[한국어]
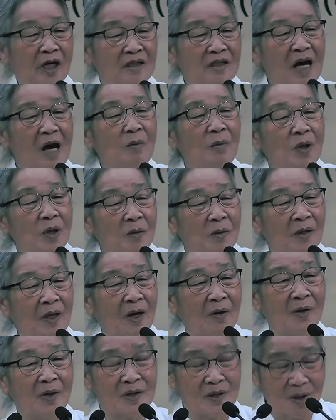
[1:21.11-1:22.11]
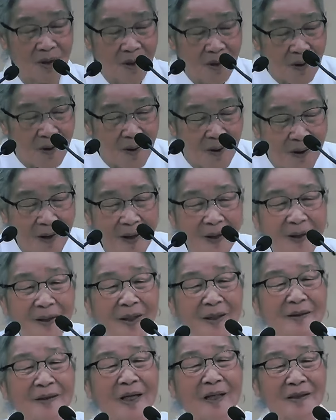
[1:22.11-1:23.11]
사모님이 나와서 아유
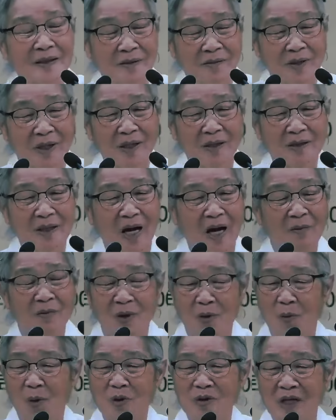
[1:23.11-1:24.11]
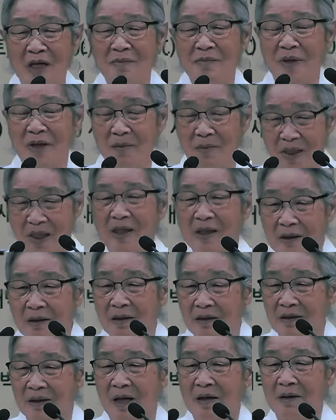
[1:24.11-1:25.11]
안녕하십니까 아무개 목사님 되긴데
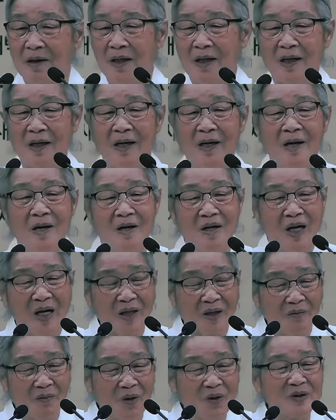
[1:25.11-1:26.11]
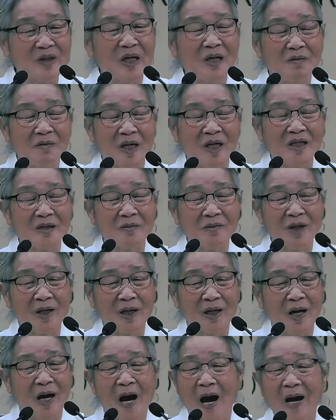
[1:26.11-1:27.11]
그렇다니까 아유 목사님
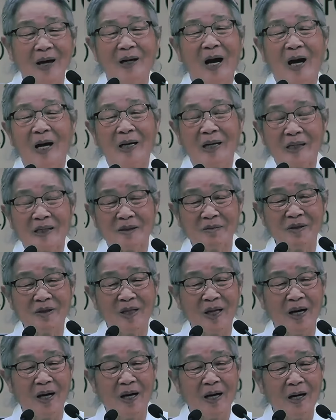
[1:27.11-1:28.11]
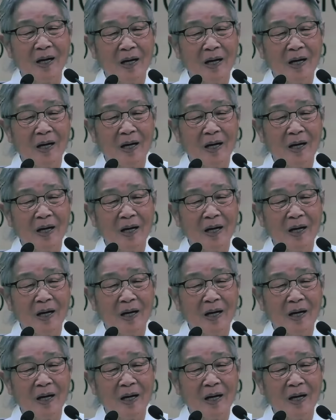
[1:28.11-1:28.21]
계십니까 아유 안 계십니다.